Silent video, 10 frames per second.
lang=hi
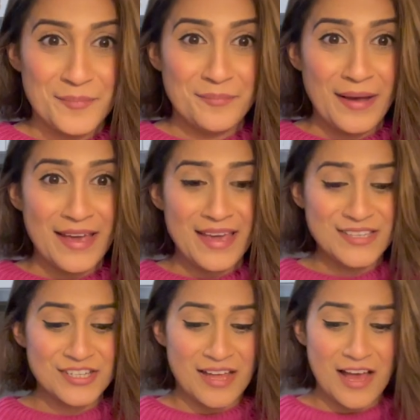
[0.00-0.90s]
भाई
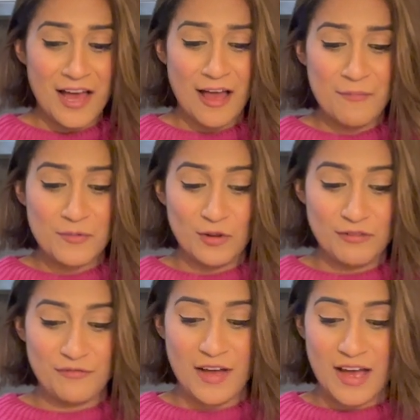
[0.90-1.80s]
जनाब
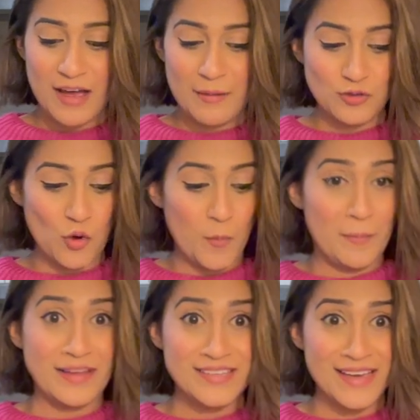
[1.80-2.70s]
कुल्फा तो
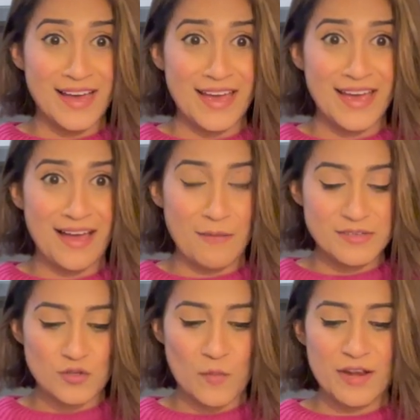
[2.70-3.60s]
बन गया है अब
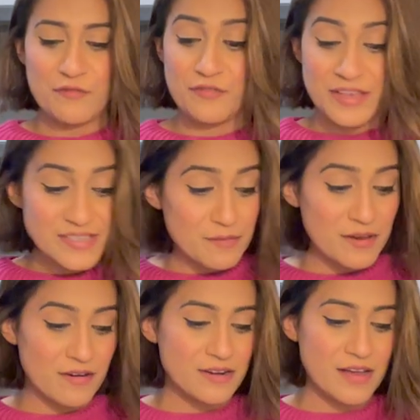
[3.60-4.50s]
इसको मैंने फ्रीजर
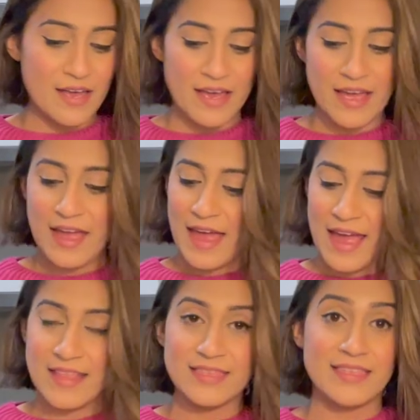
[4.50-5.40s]
में रखना है
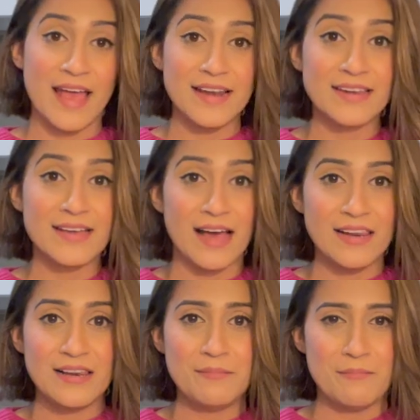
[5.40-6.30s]
एंड देन
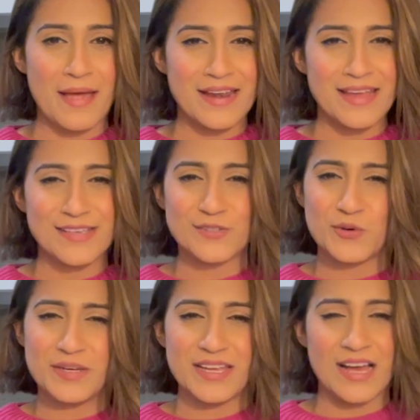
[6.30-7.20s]
कल मैंने
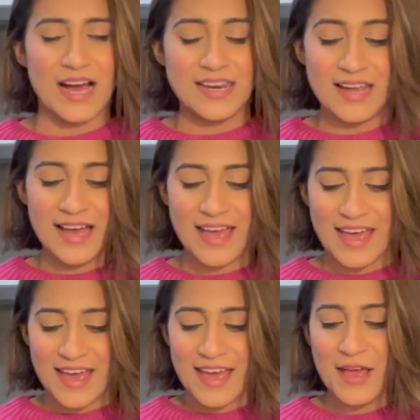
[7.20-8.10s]
इसको निकालना
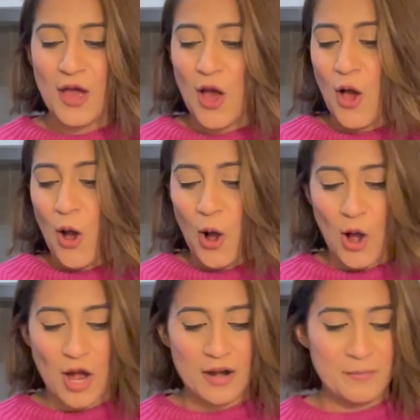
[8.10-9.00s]
है
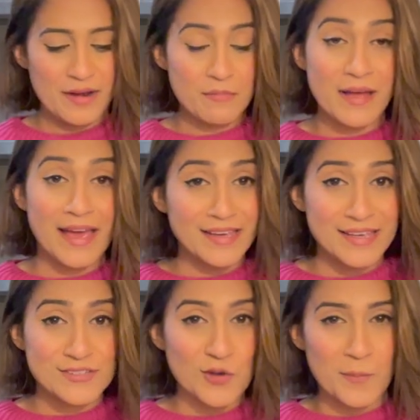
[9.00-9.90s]
और फिर हम खाएंगे
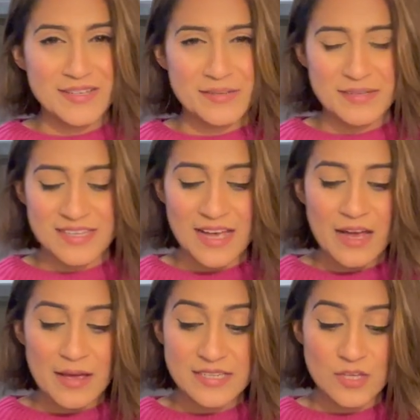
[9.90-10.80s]
इसको मजे मजे
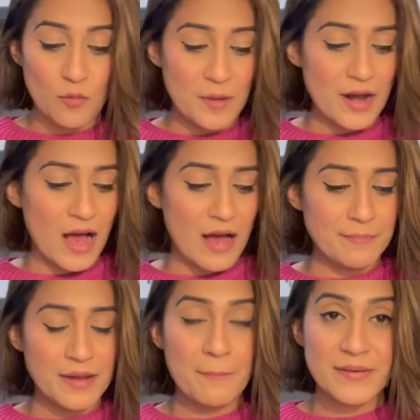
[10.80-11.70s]
का इसके ऊपर
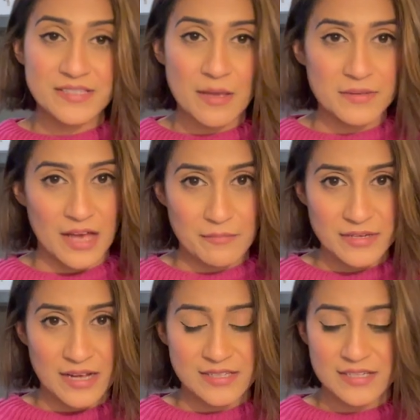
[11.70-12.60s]
आप ना पिस्ता बादाम
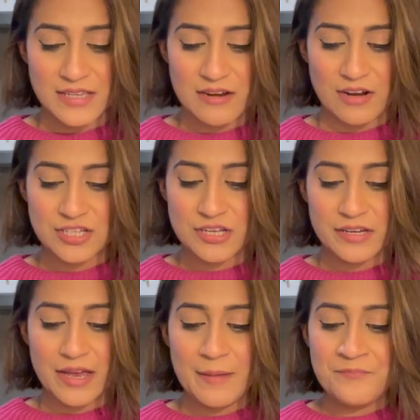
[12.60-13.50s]
भी डाल सकते हैं क्रश
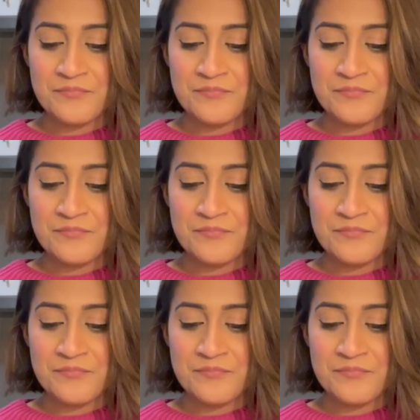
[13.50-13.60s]
करके